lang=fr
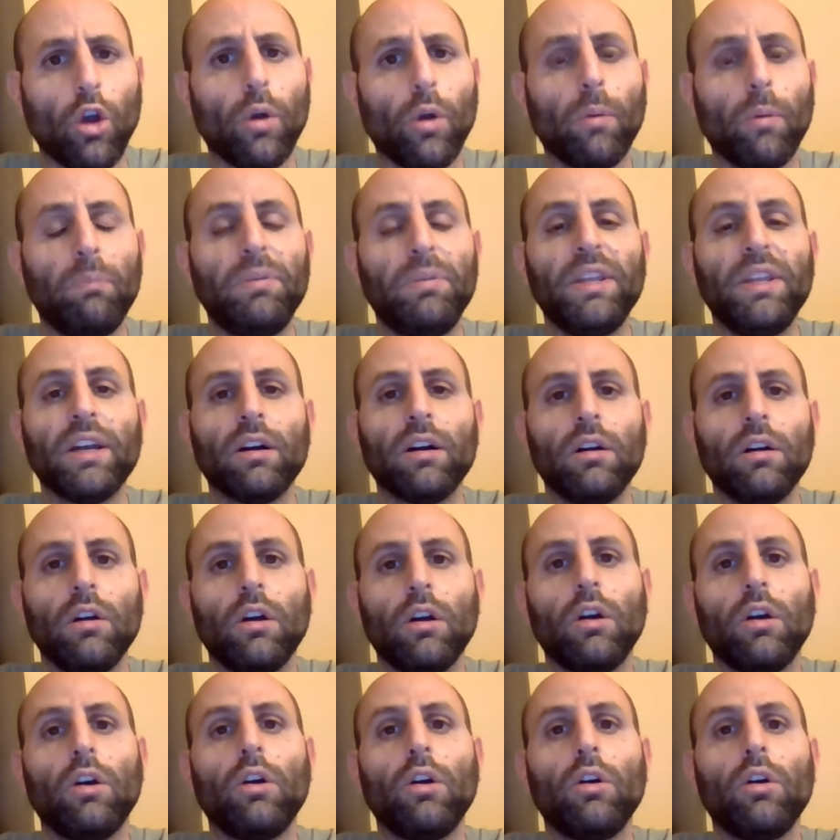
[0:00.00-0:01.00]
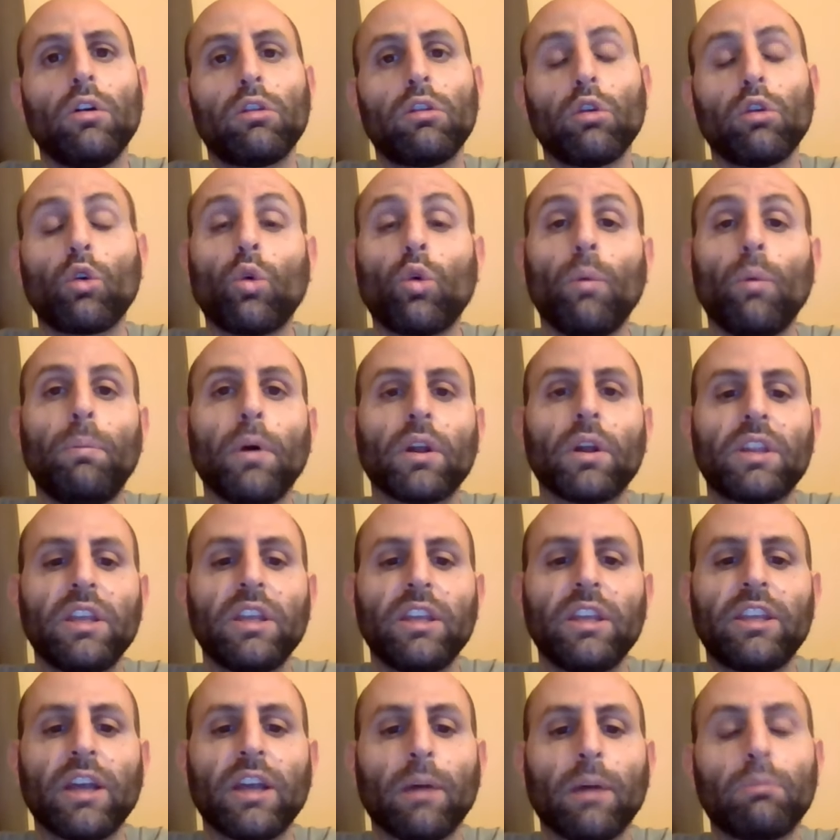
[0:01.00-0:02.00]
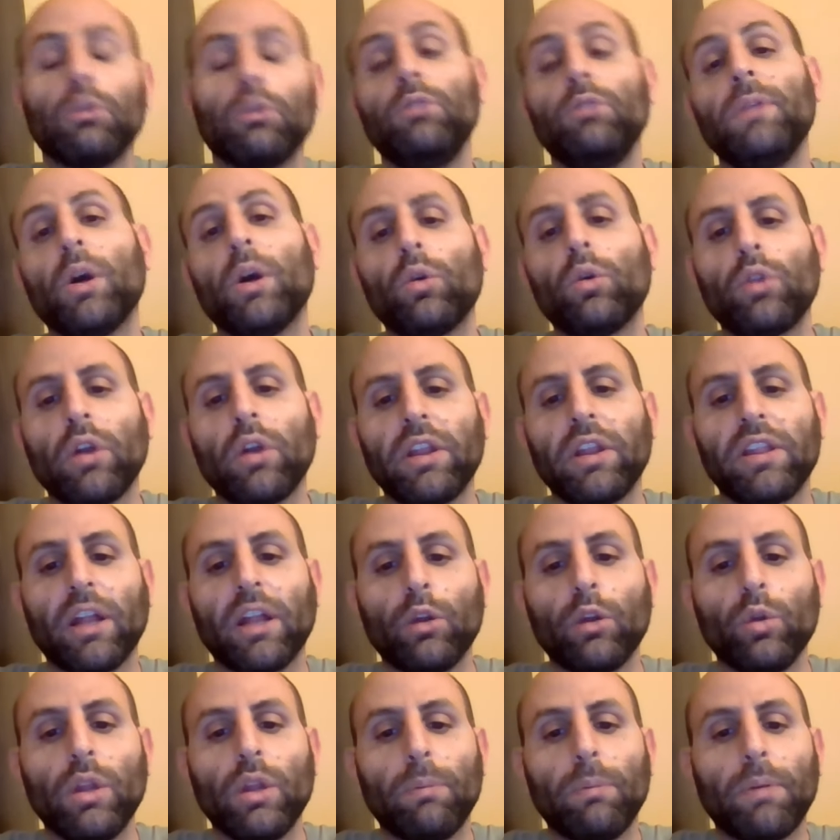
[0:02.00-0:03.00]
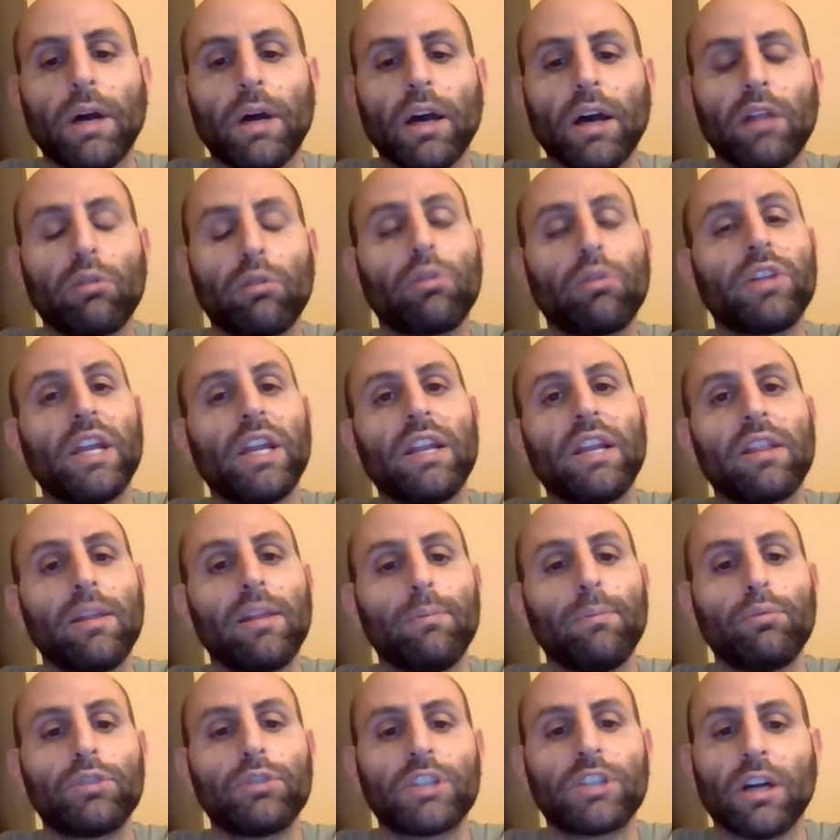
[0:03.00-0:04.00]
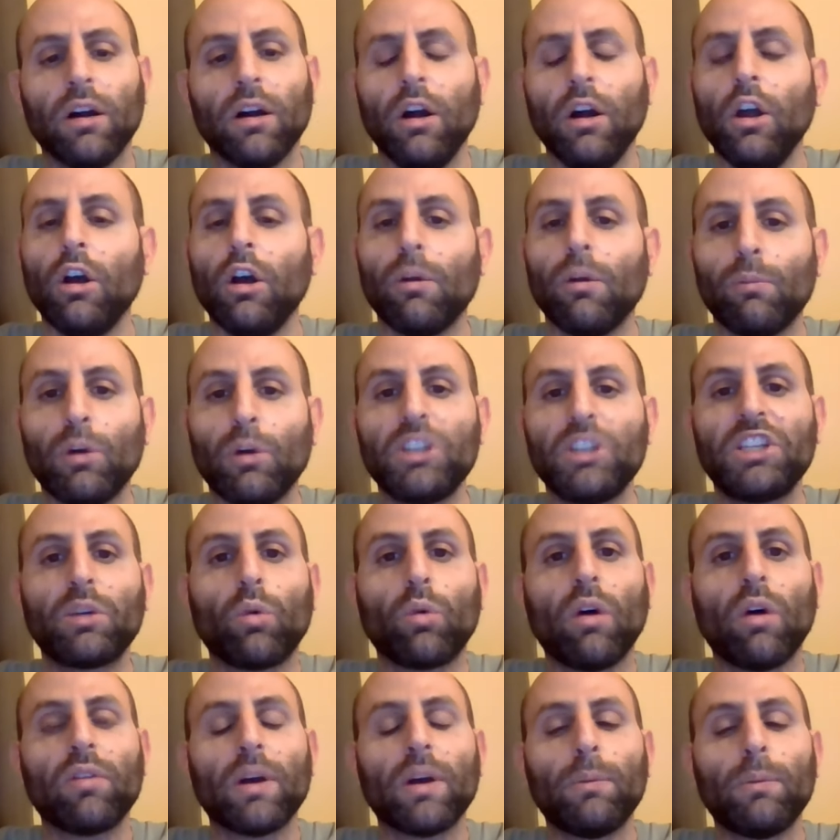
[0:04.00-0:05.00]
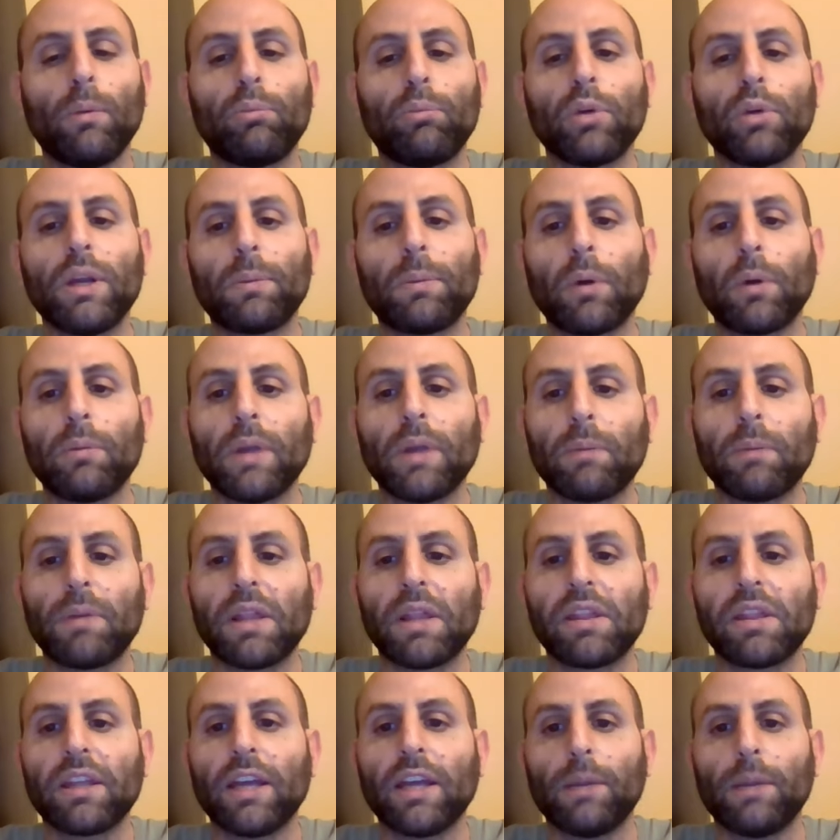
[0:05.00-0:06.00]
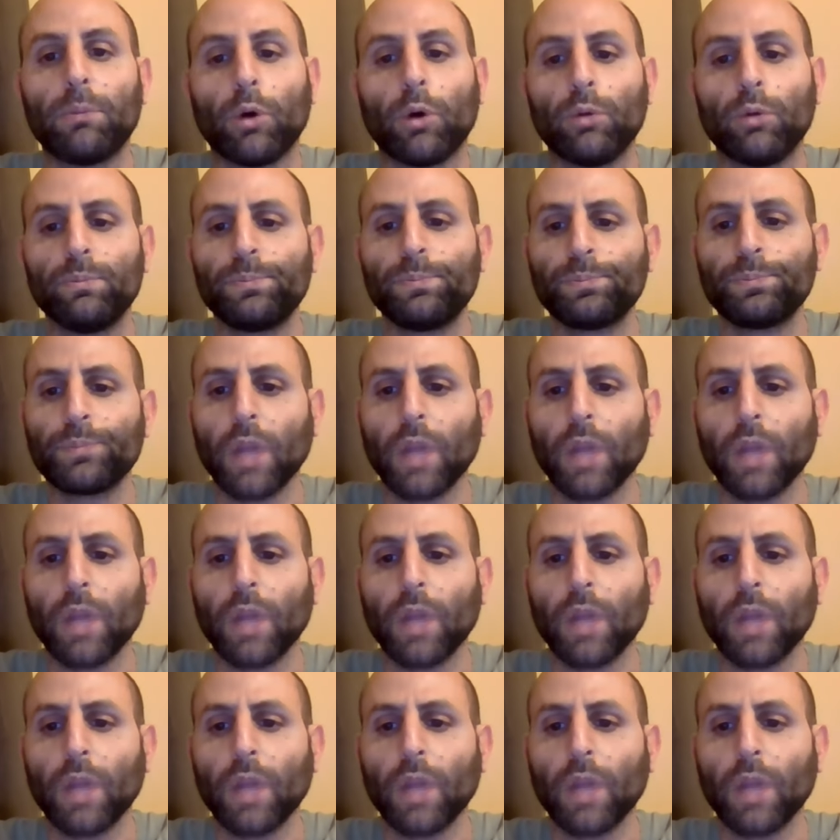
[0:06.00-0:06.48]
bien se comporter, qui a un bon numéro dans les salles de départ, associé à Alexis Pouchin. Moi j'y crois vraiment pour les premières places également.